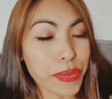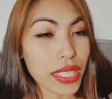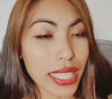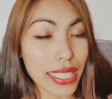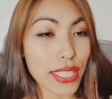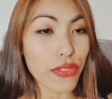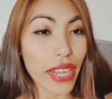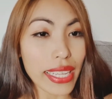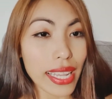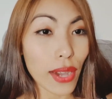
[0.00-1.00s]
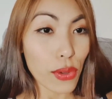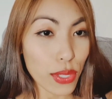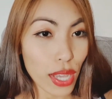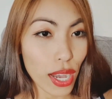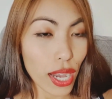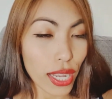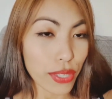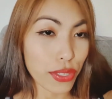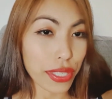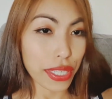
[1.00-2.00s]
satisfied ako sa
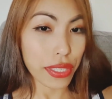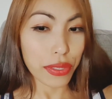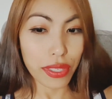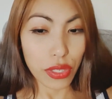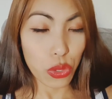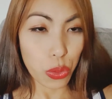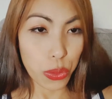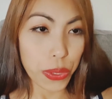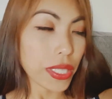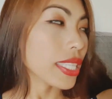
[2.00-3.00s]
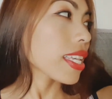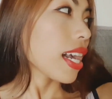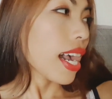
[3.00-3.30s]
in-order ko na shoes